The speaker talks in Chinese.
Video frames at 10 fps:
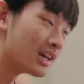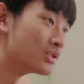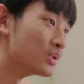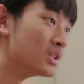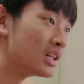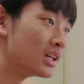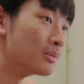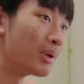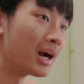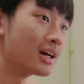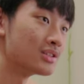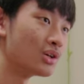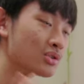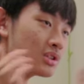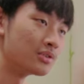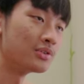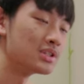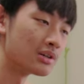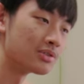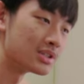所以你可以把它照射非
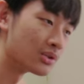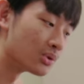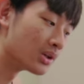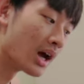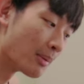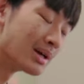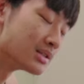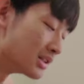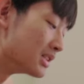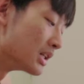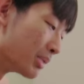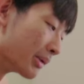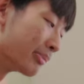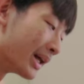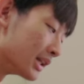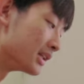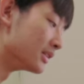常非常远，还蛮神奇的平板灯。